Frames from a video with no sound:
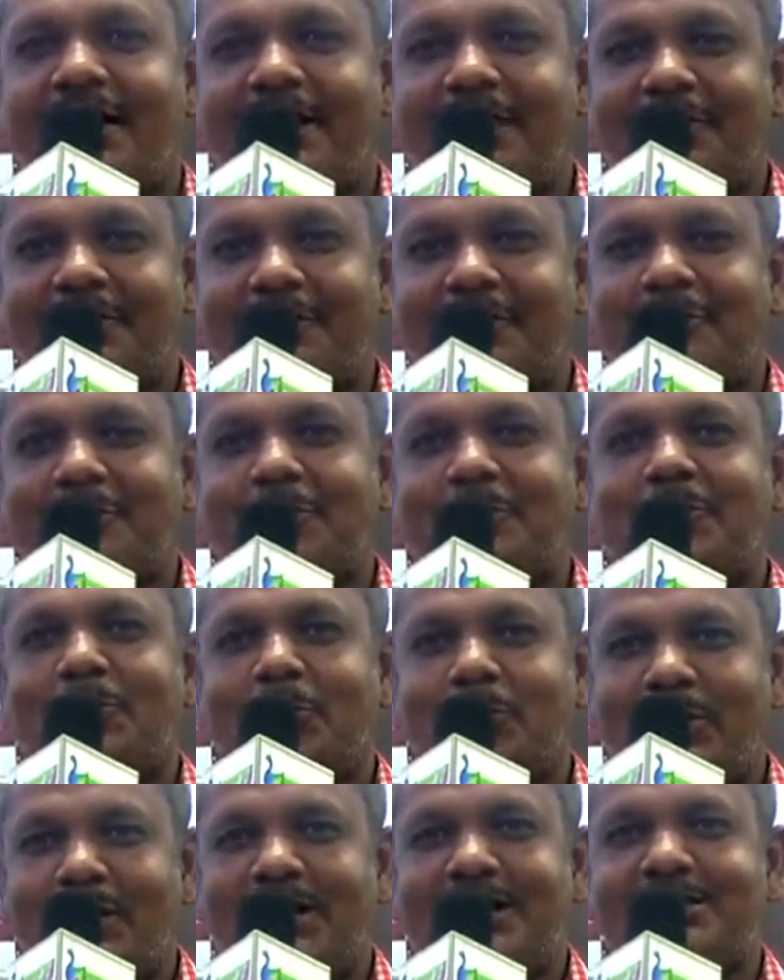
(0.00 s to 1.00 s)
அனைவருக்கும்
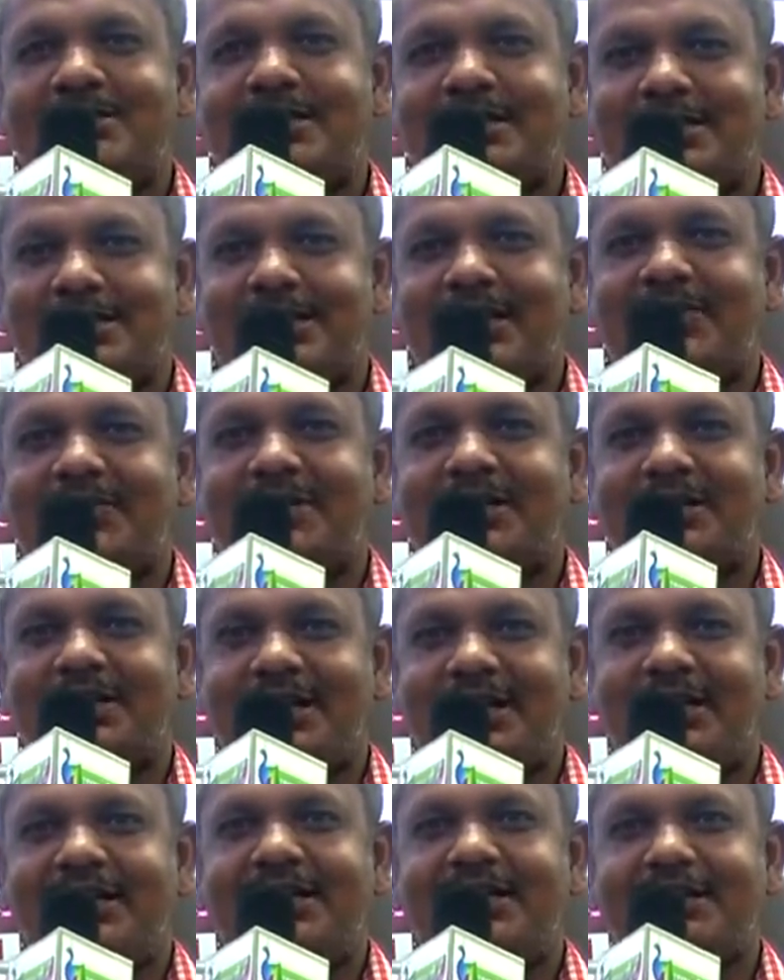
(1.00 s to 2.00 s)
உங்கள் சத்யாவின்
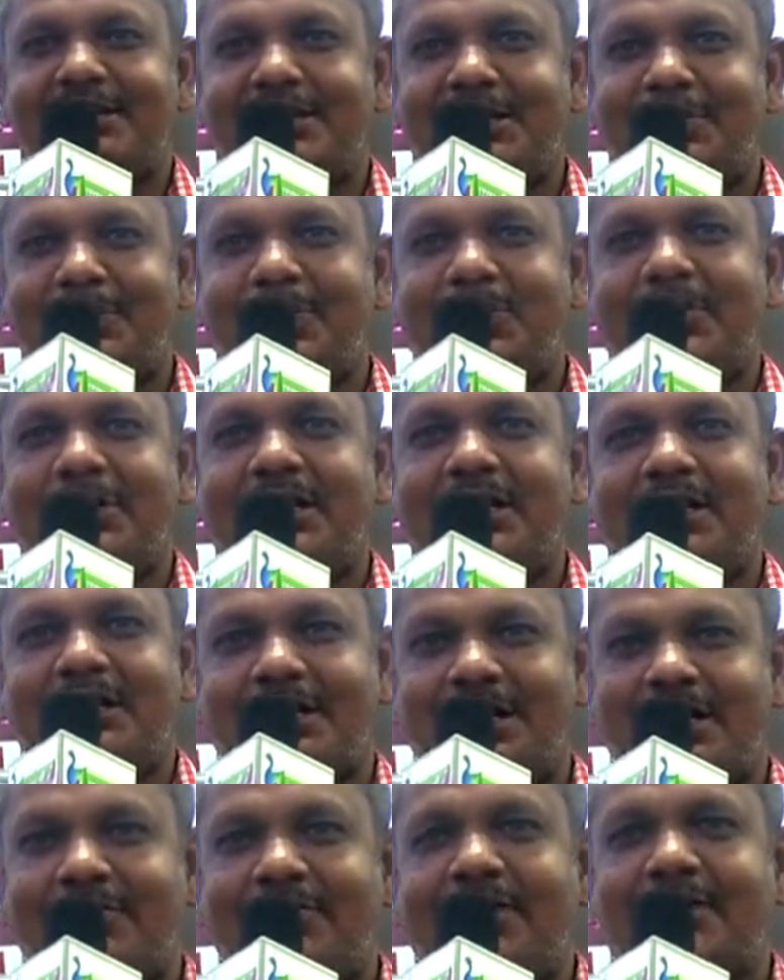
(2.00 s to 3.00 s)
இனிய தீபாவளி
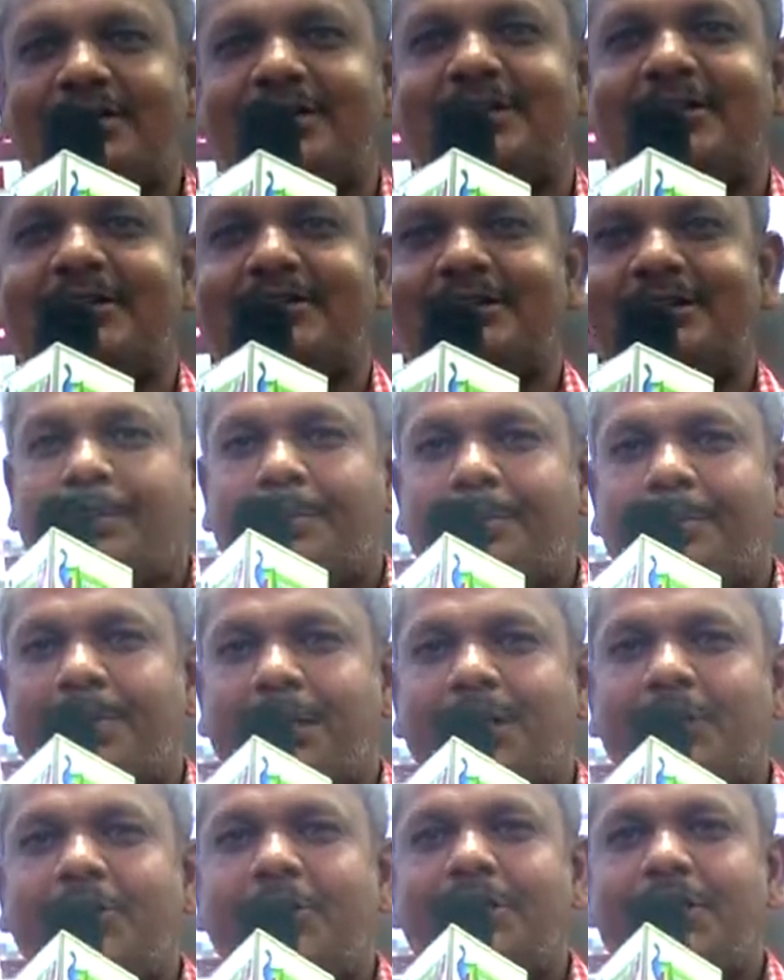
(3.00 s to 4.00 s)
நல்வாழ்த்துக்கள்
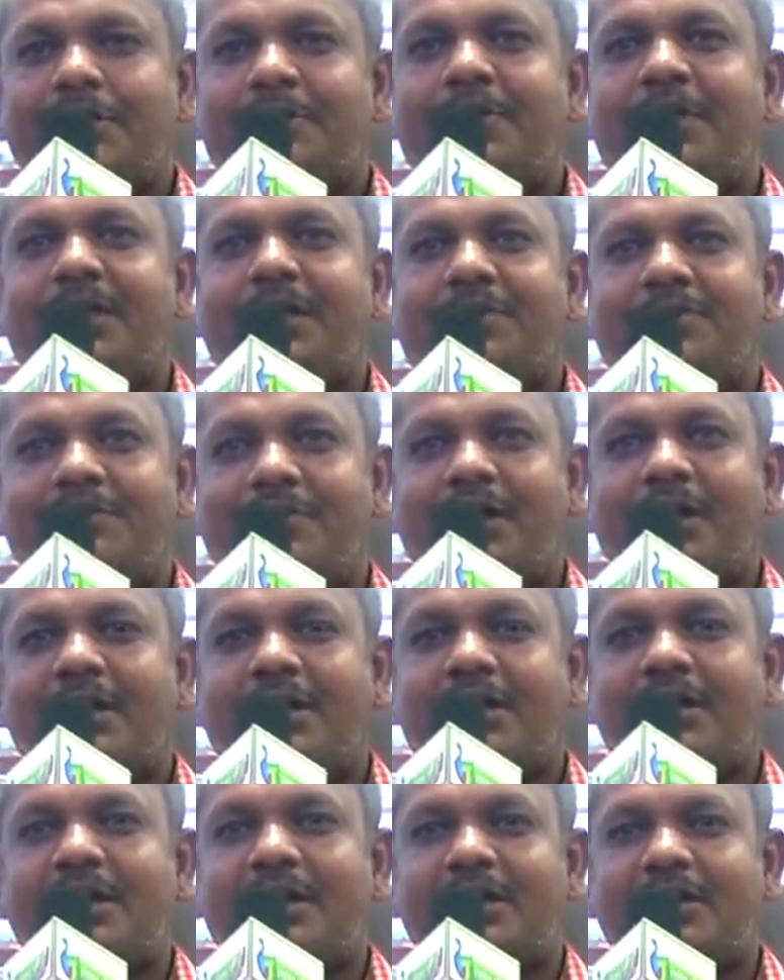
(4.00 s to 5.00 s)
மயூரி டிவி
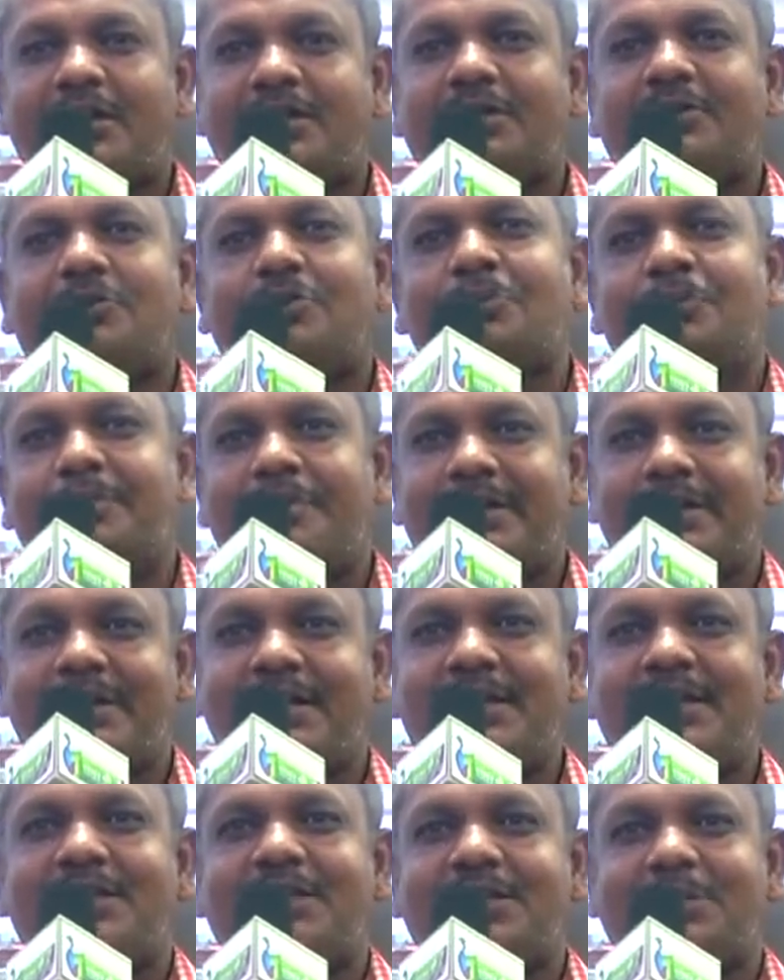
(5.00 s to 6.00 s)
வாடிக்கையாளர்களுக்கும்
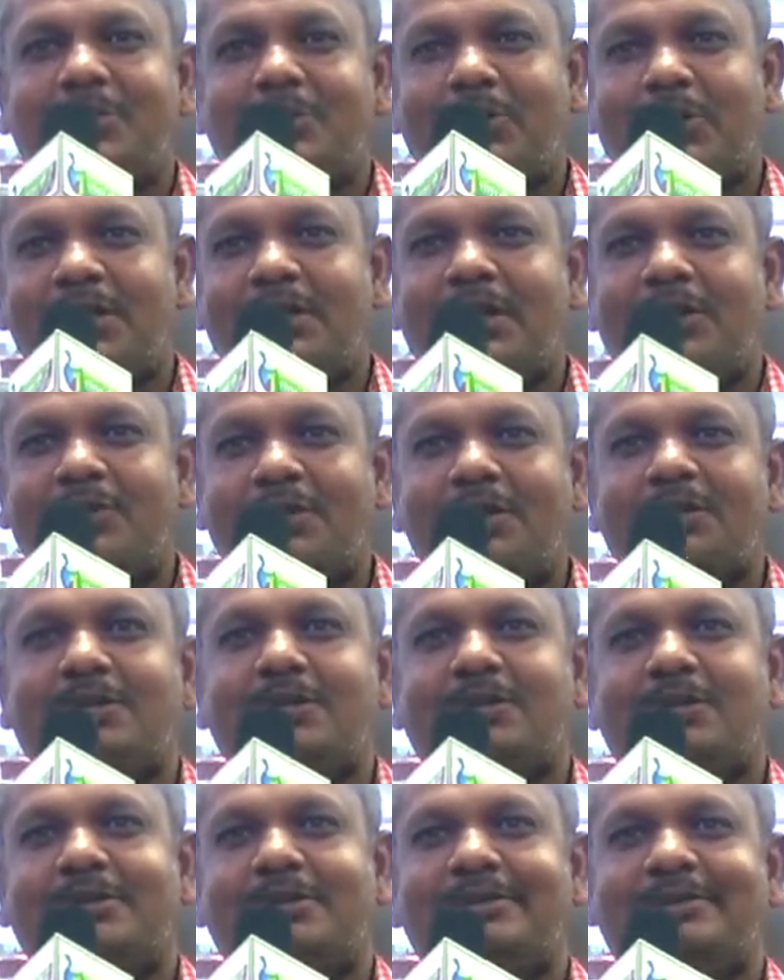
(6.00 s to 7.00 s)
இனிய தீபாவளி
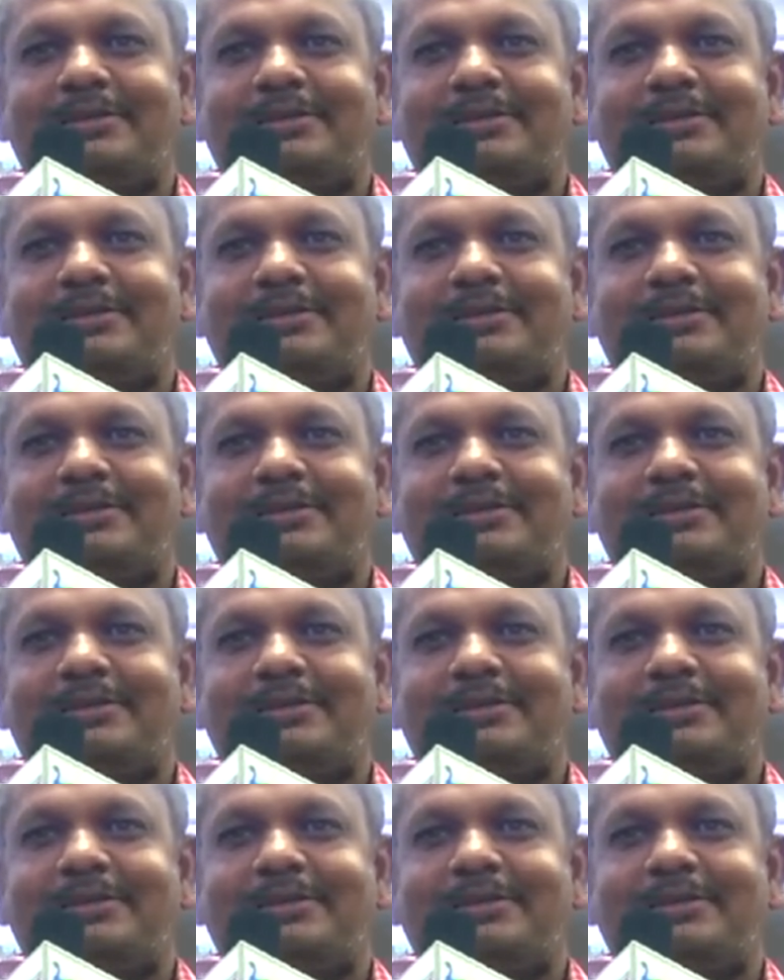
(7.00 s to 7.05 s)
நல்வாழ்த்துக்கள்